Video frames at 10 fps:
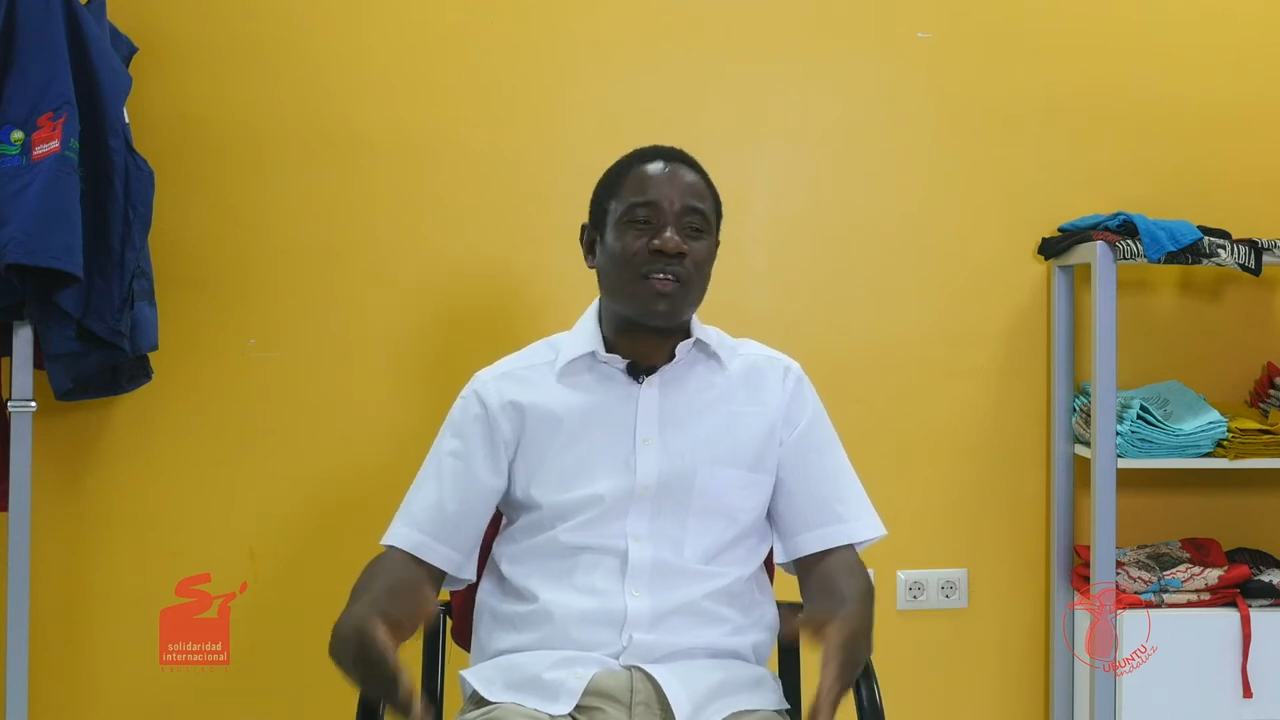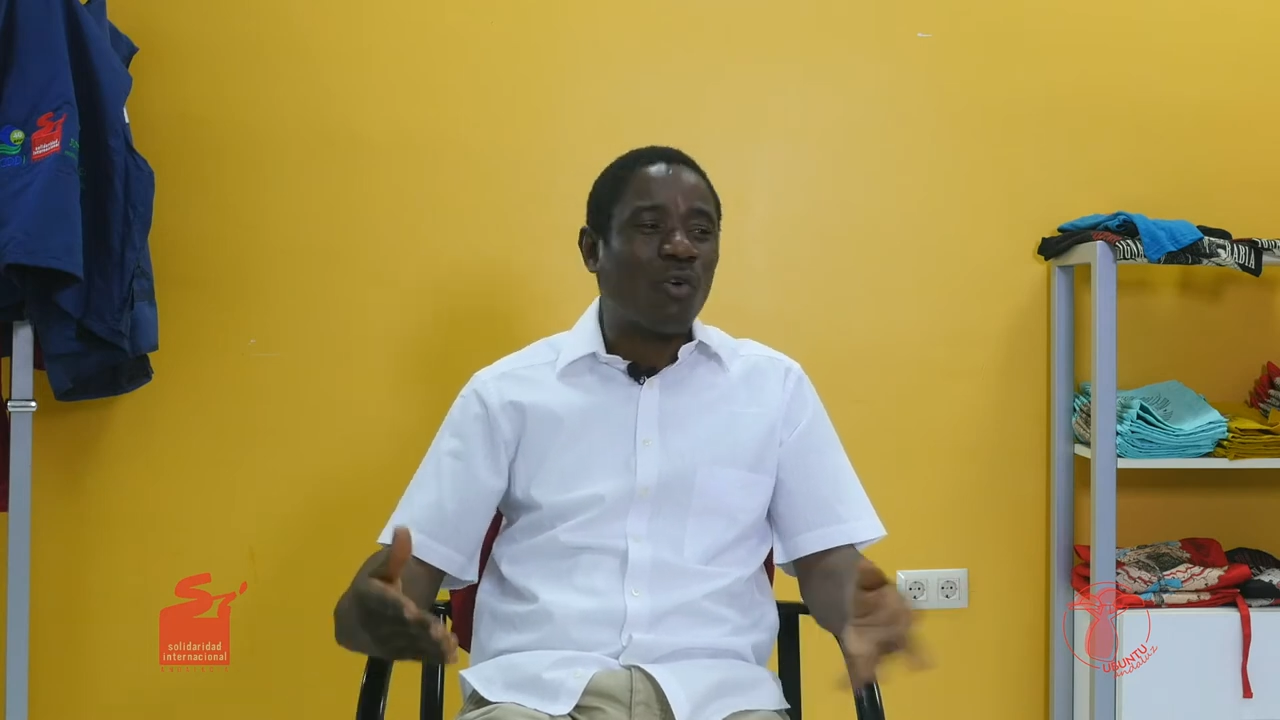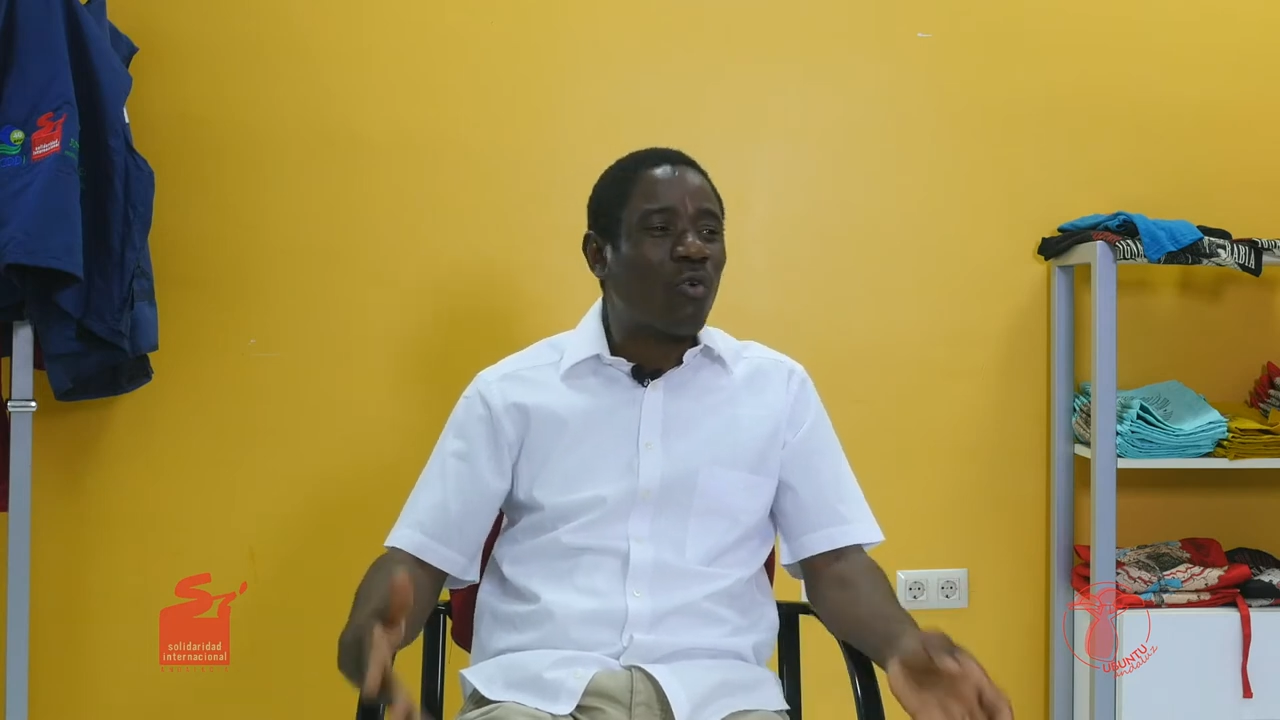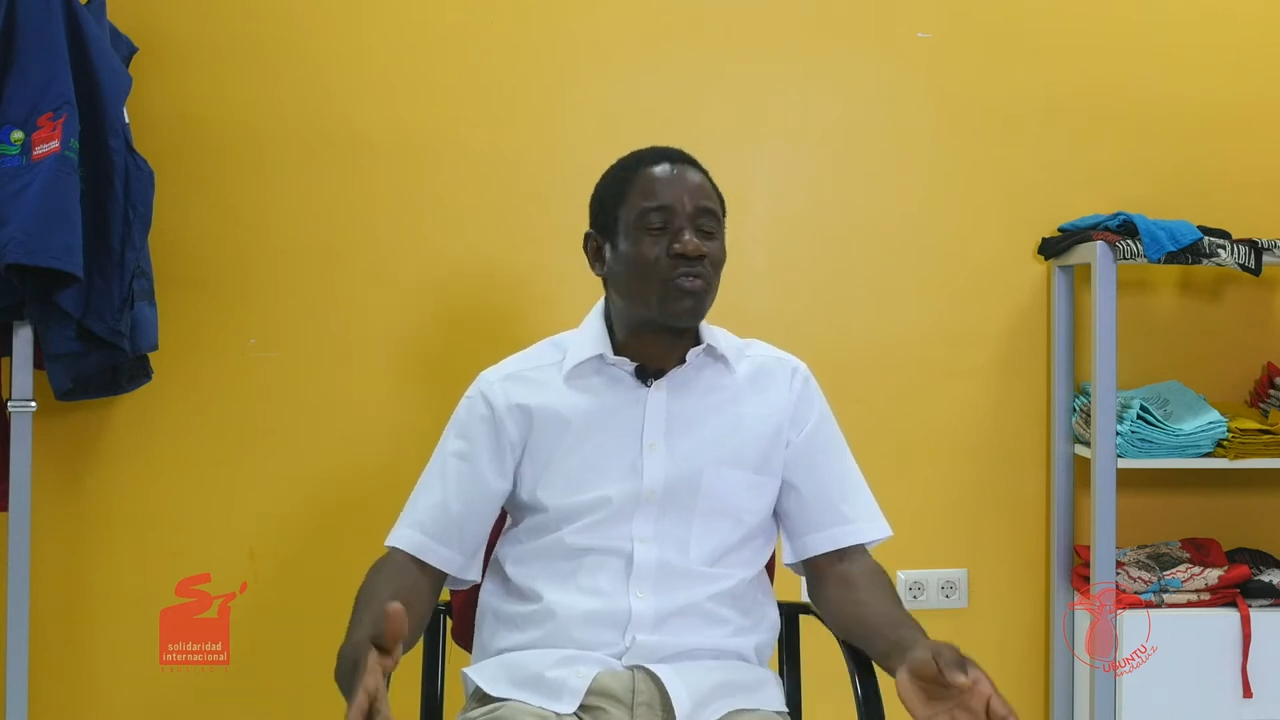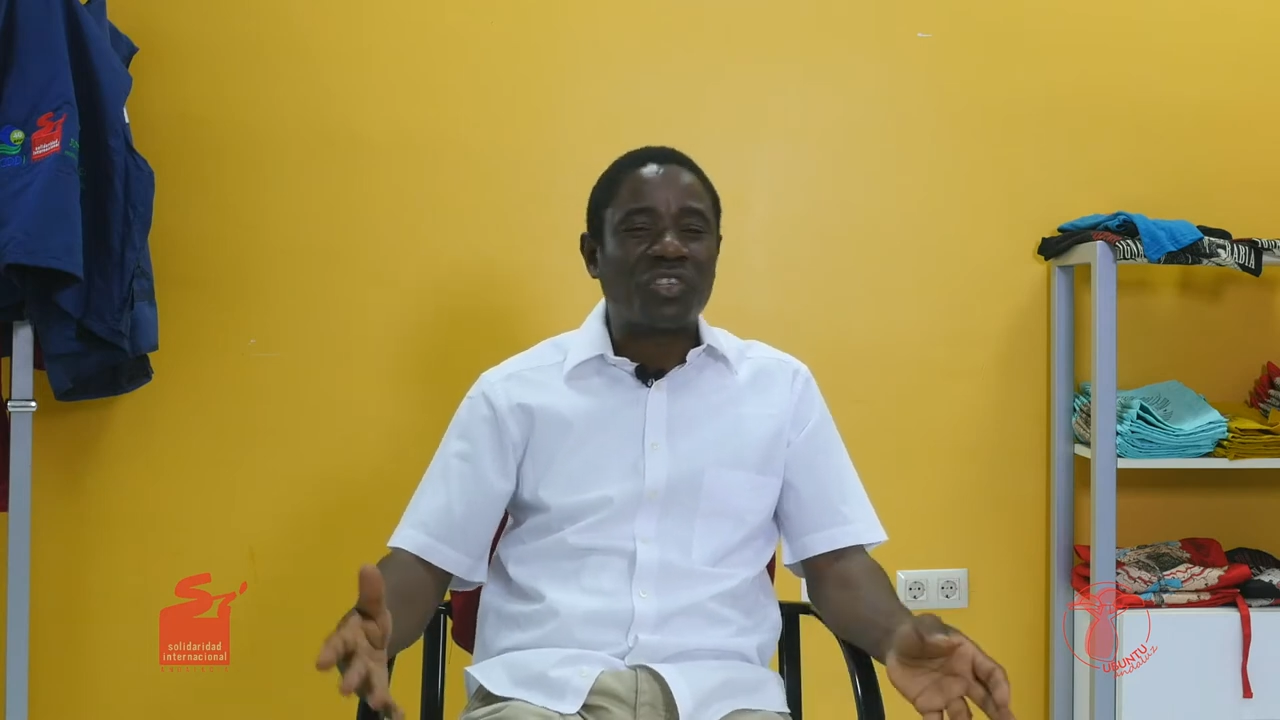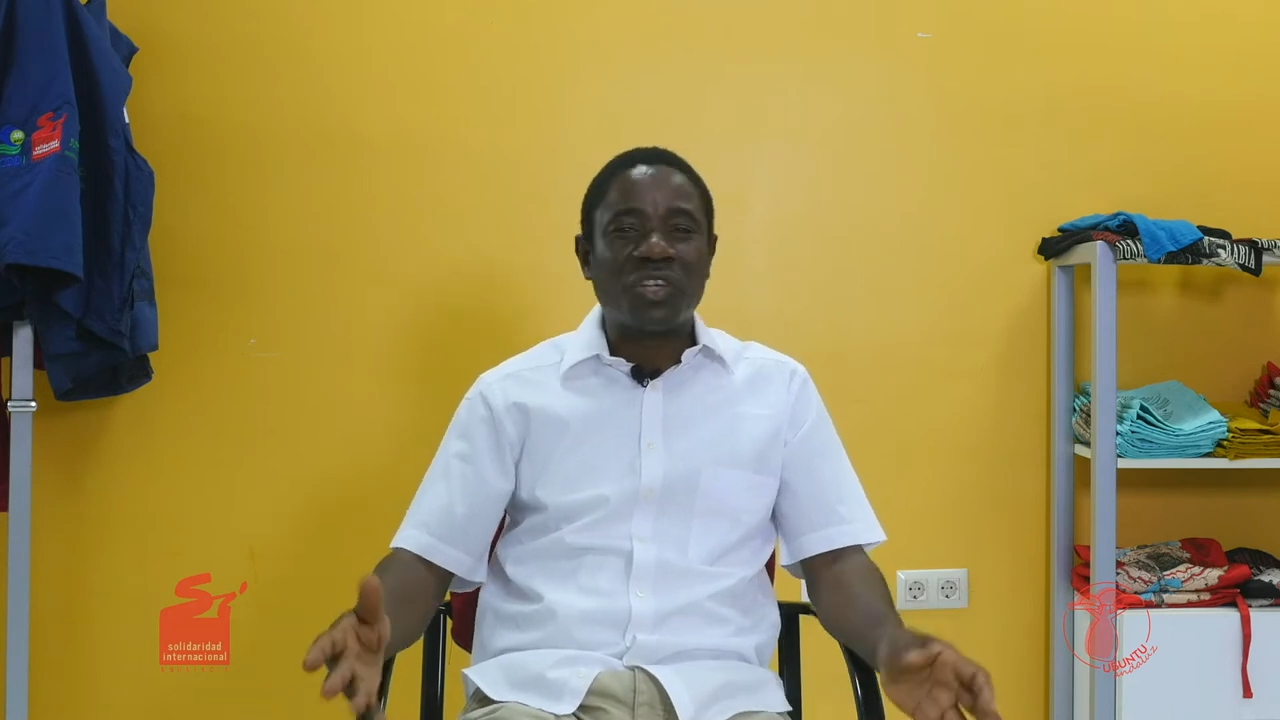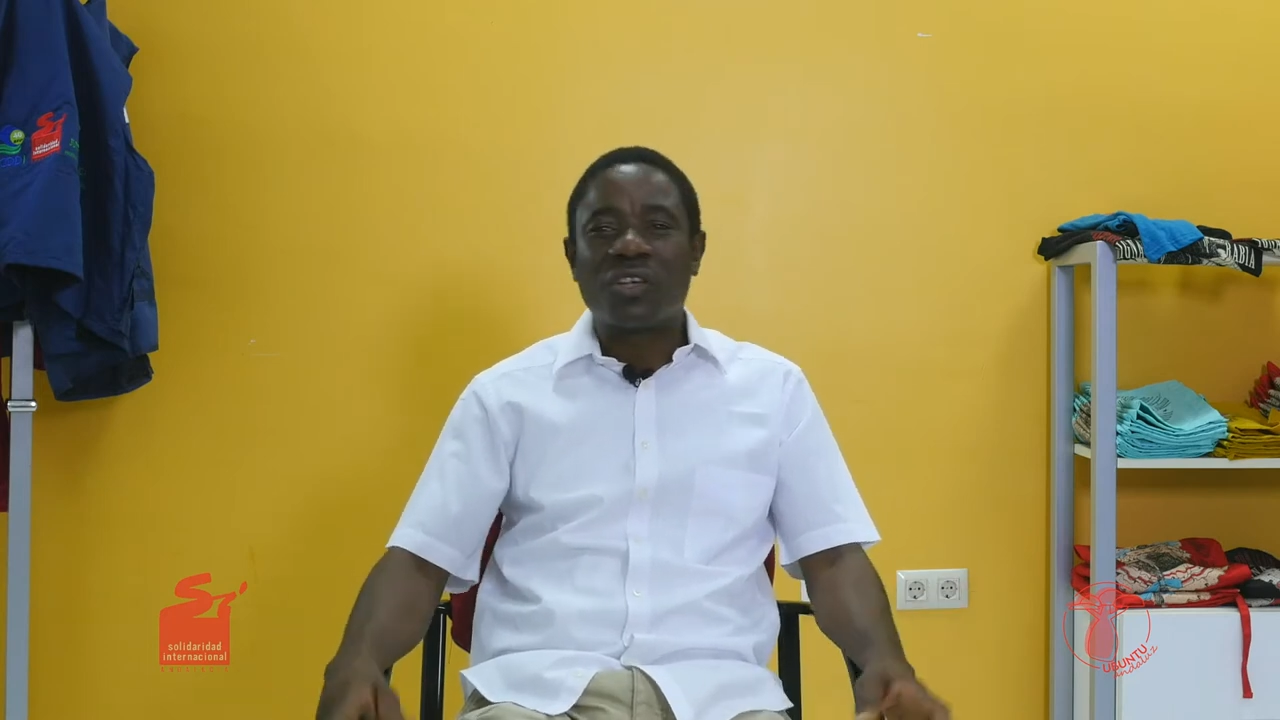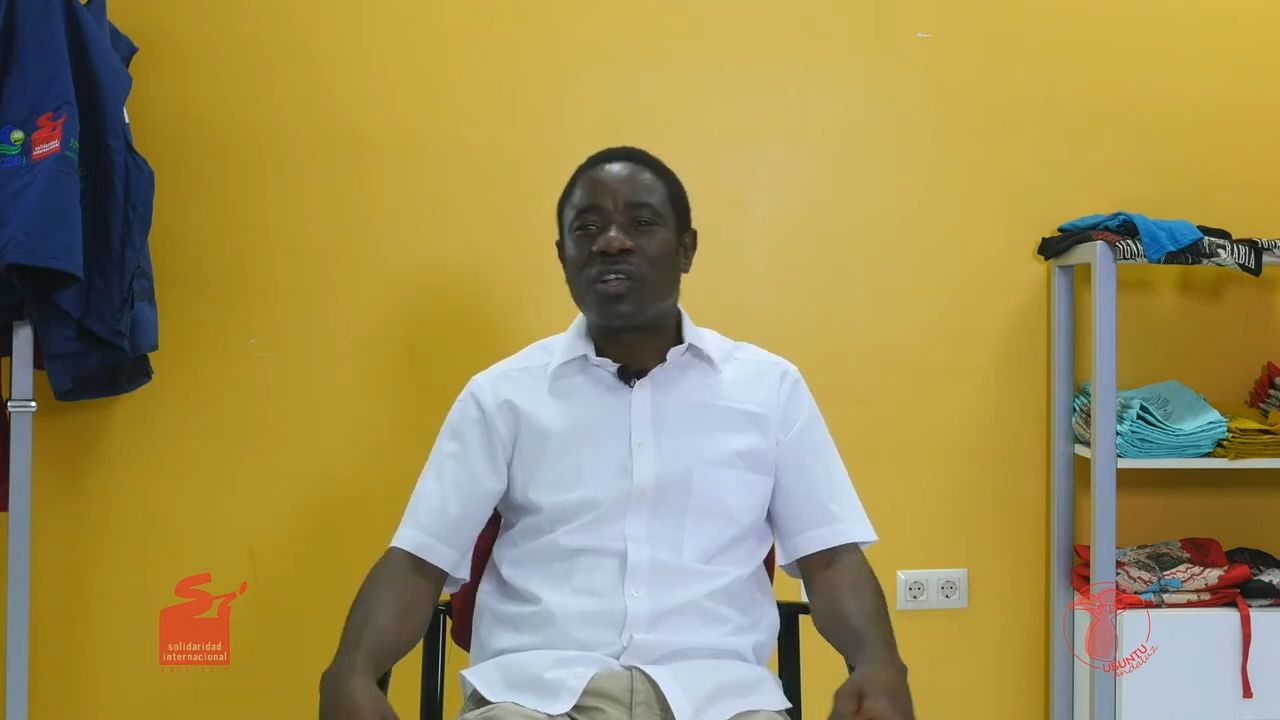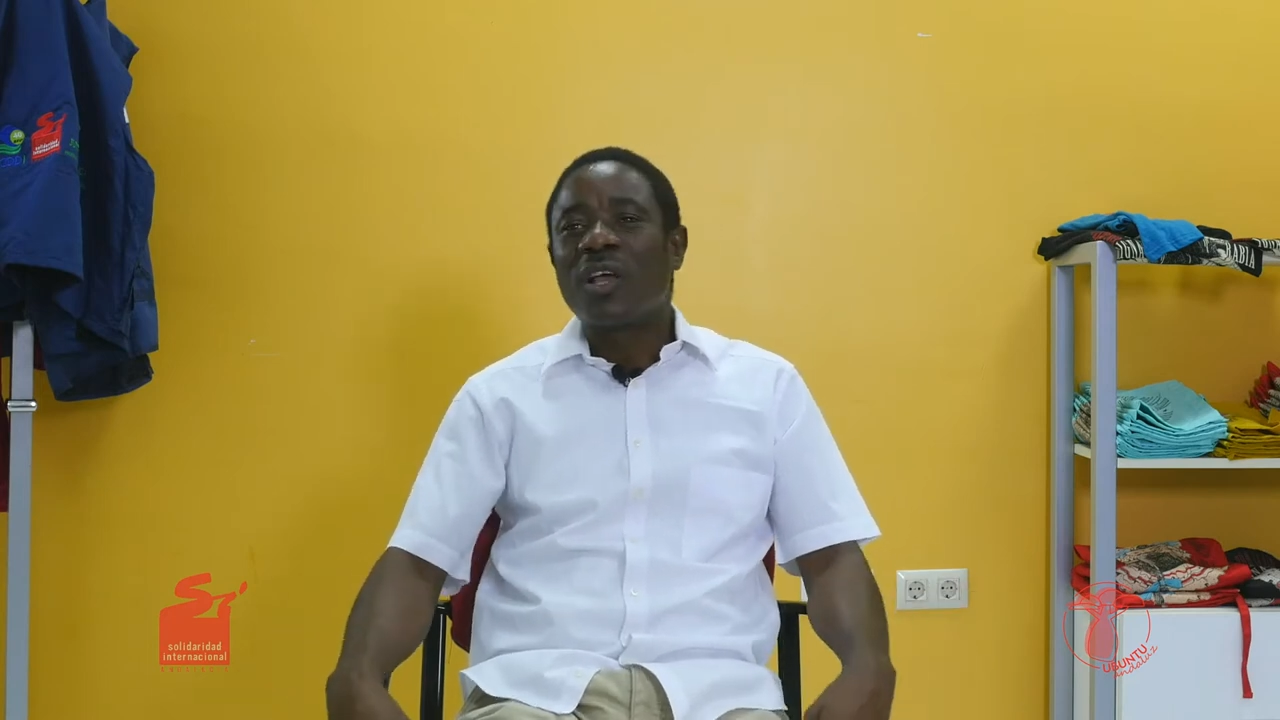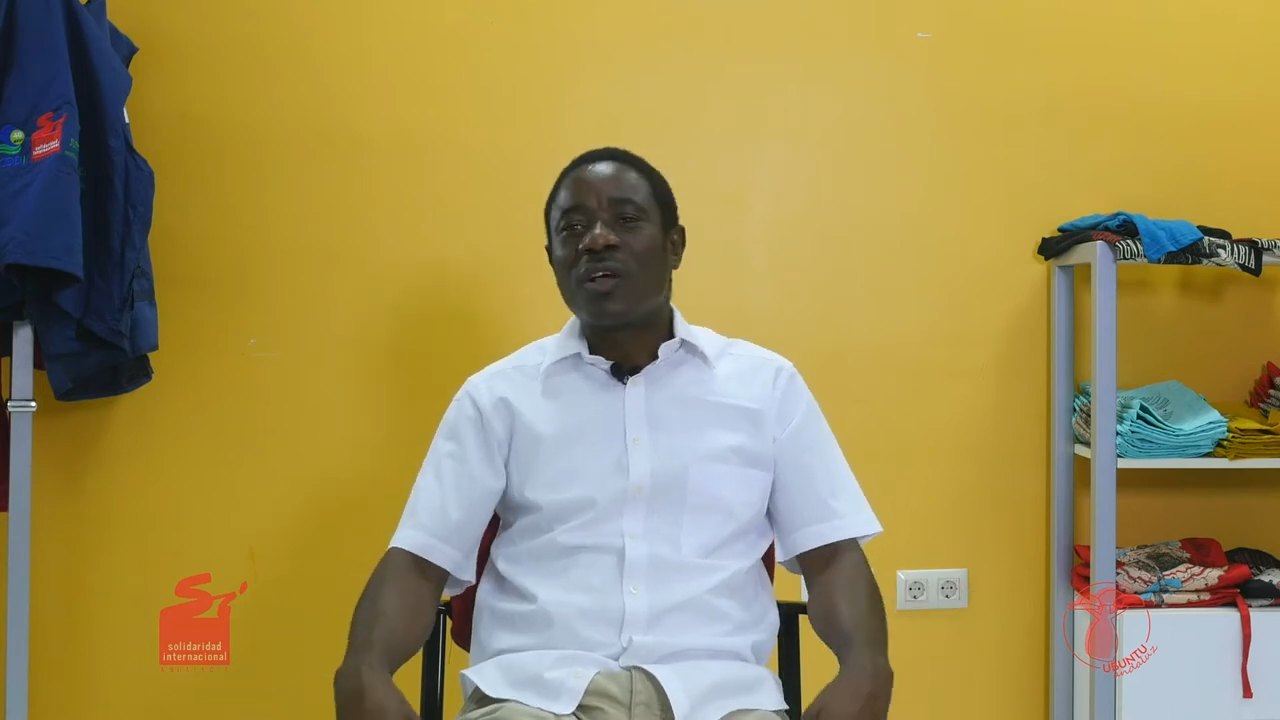coche,